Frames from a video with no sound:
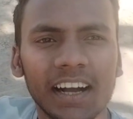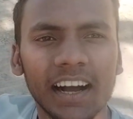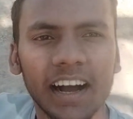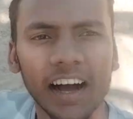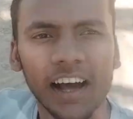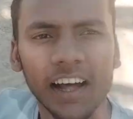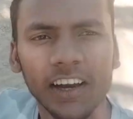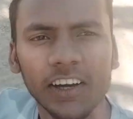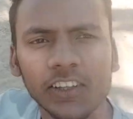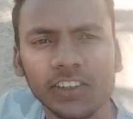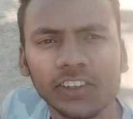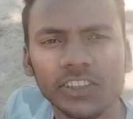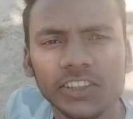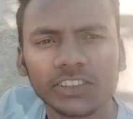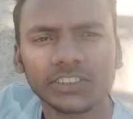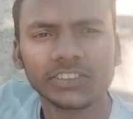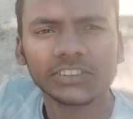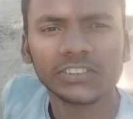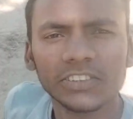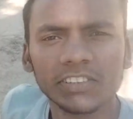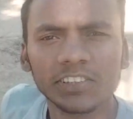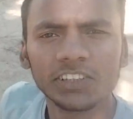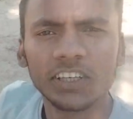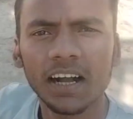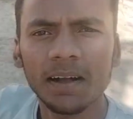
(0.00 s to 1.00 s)
हेलो
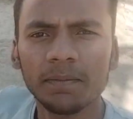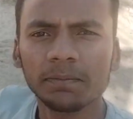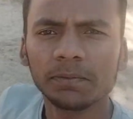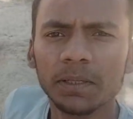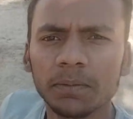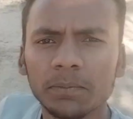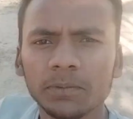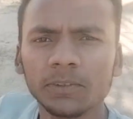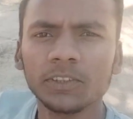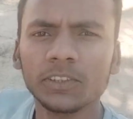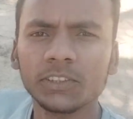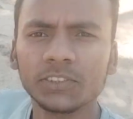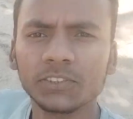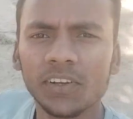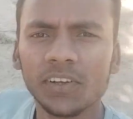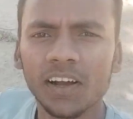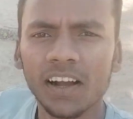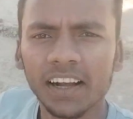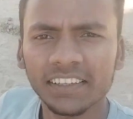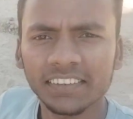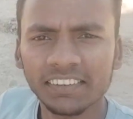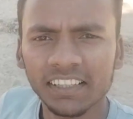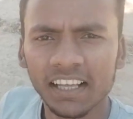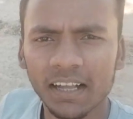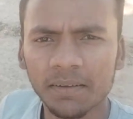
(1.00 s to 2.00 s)
दोस्तों आप सभी को
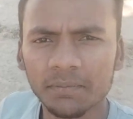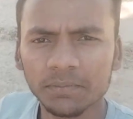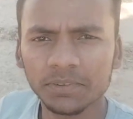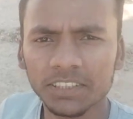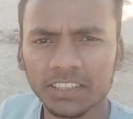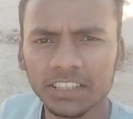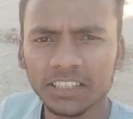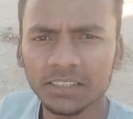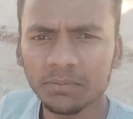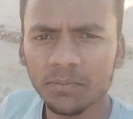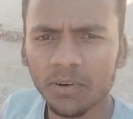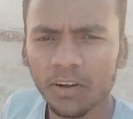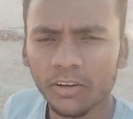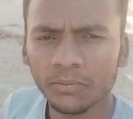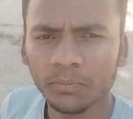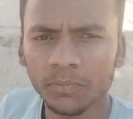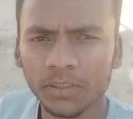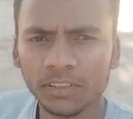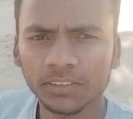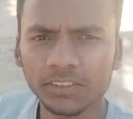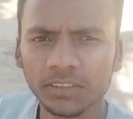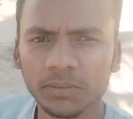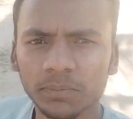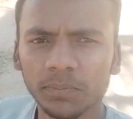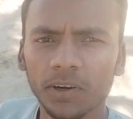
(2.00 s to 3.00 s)
स्वागत है एम सी टी मौज
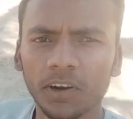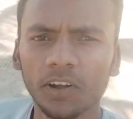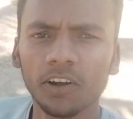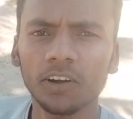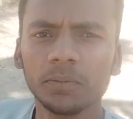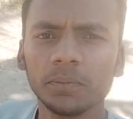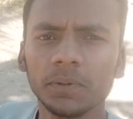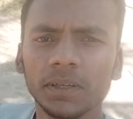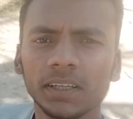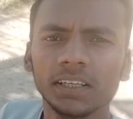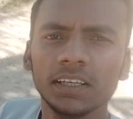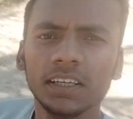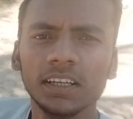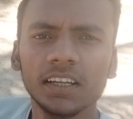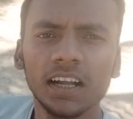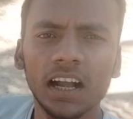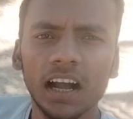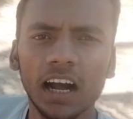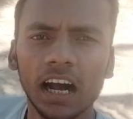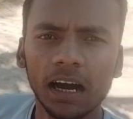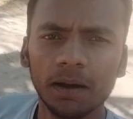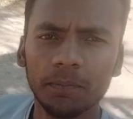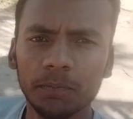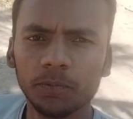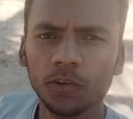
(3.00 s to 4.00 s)
मस्ती ब्लॉग में
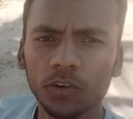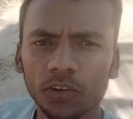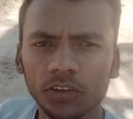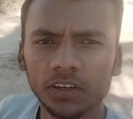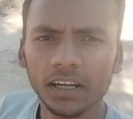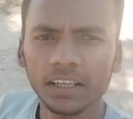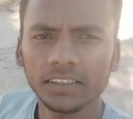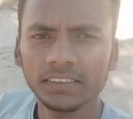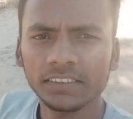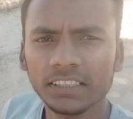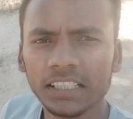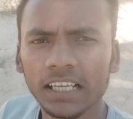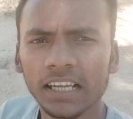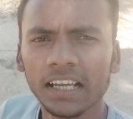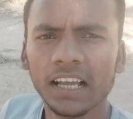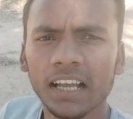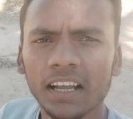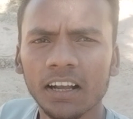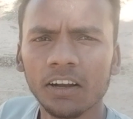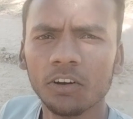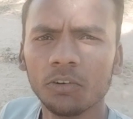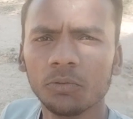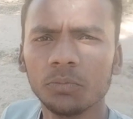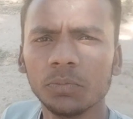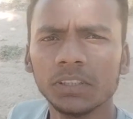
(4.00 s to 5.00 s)
आप लोग कैसे हैं
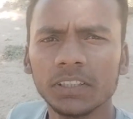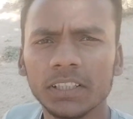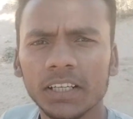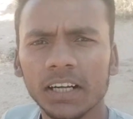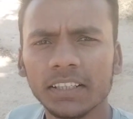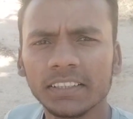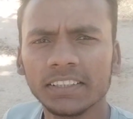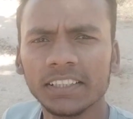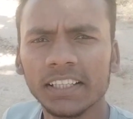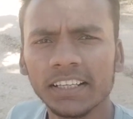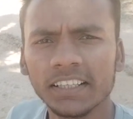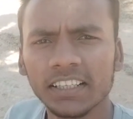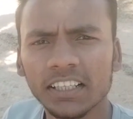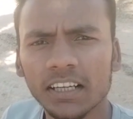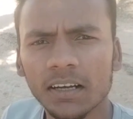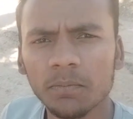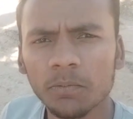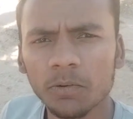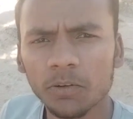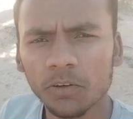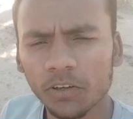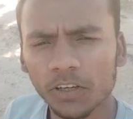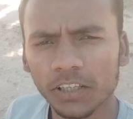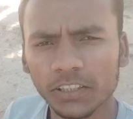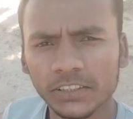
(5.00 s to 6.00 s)
उम्मीद करते हैं कि आप
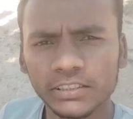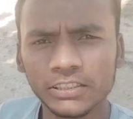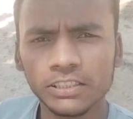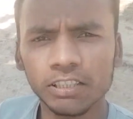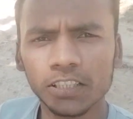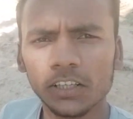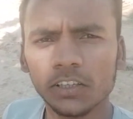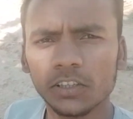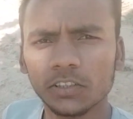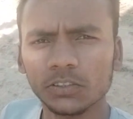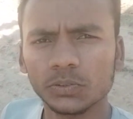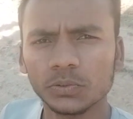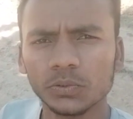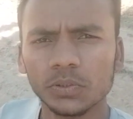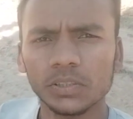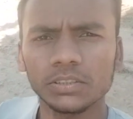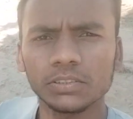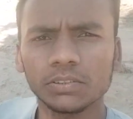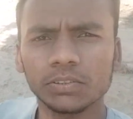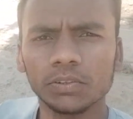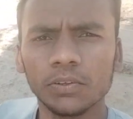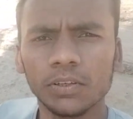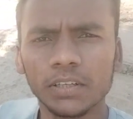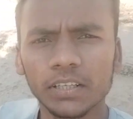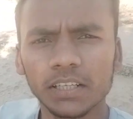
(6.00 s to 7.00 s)
लोग अच्छे और
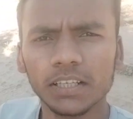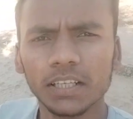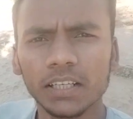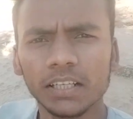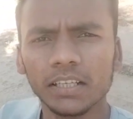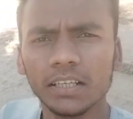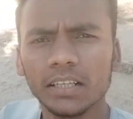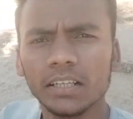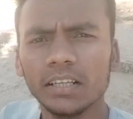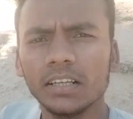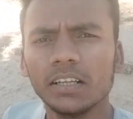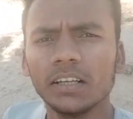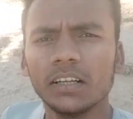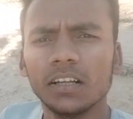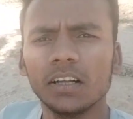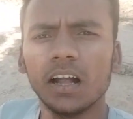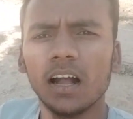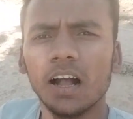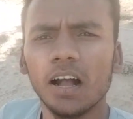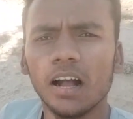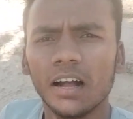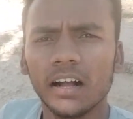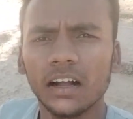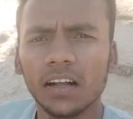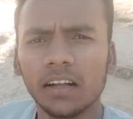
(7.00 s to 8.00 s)
स्वस्थ होंगे
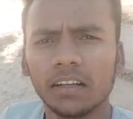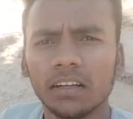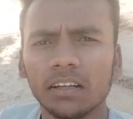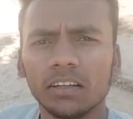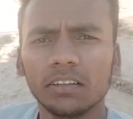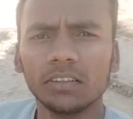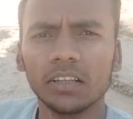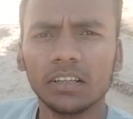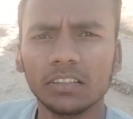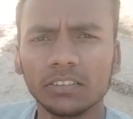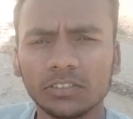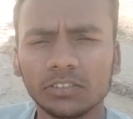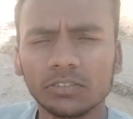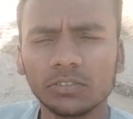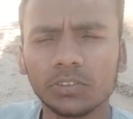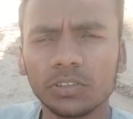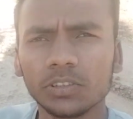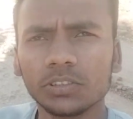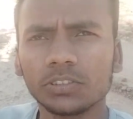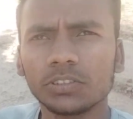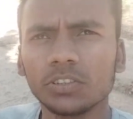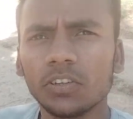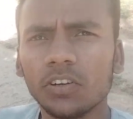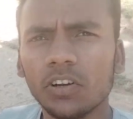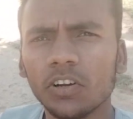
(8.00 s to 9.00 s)

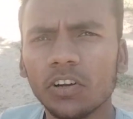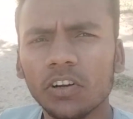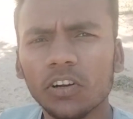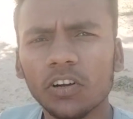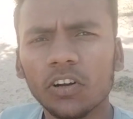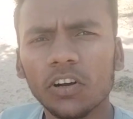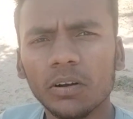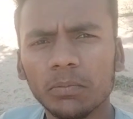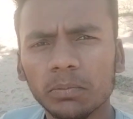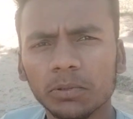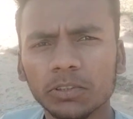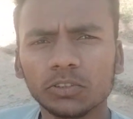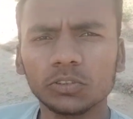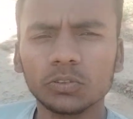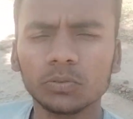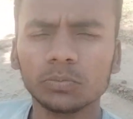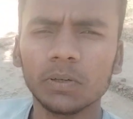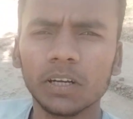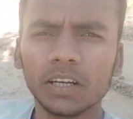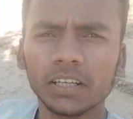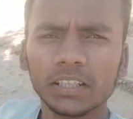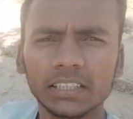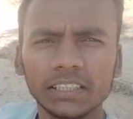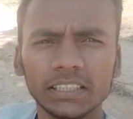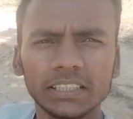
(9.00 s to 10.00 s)
दोस्तों अभी
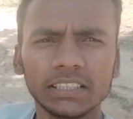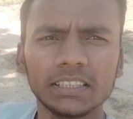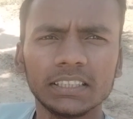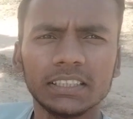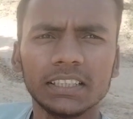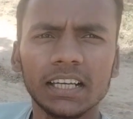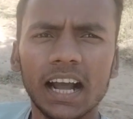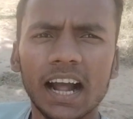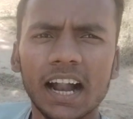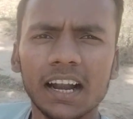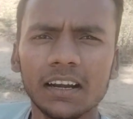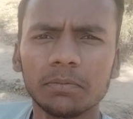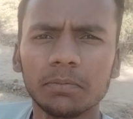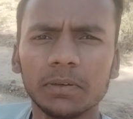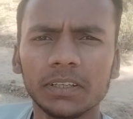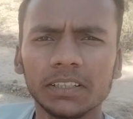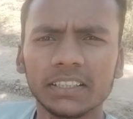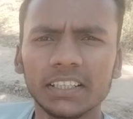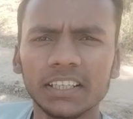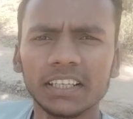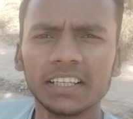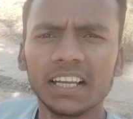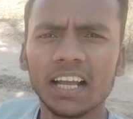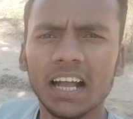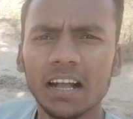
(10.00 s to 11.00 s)
सुबह की आठ बज
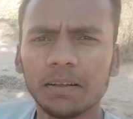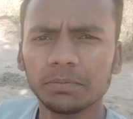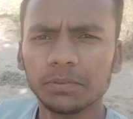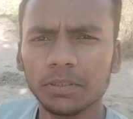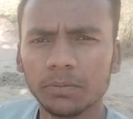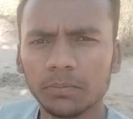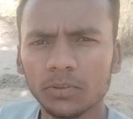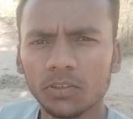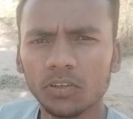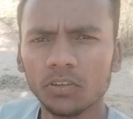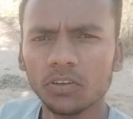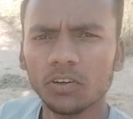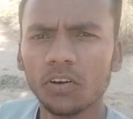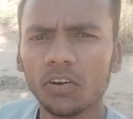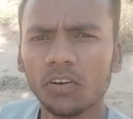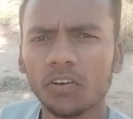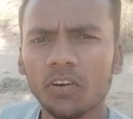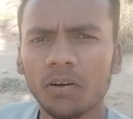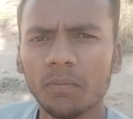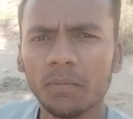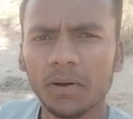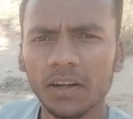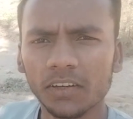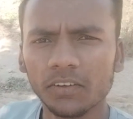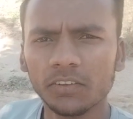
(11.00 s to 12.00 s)
रही है आप सभी लोगों को
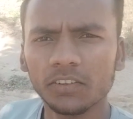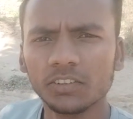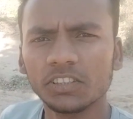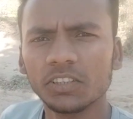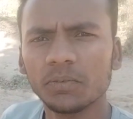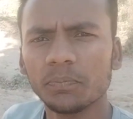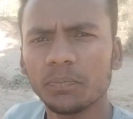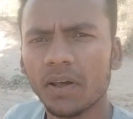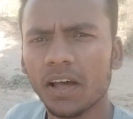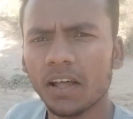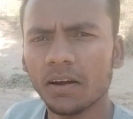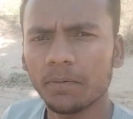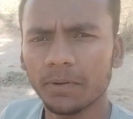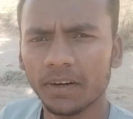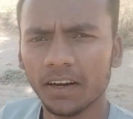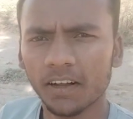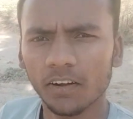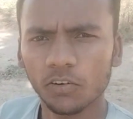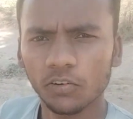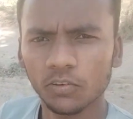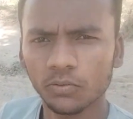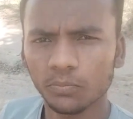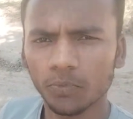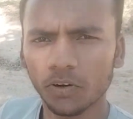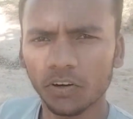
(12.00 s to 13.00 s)
हमारी ओर से प्यार भरा
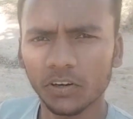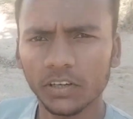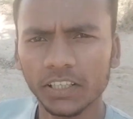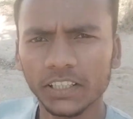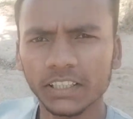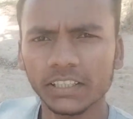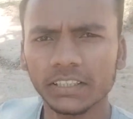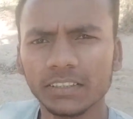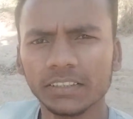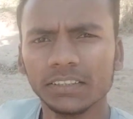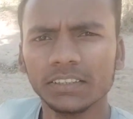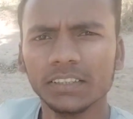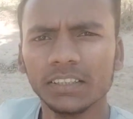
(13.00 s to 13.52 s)
गुड मॉर्निंग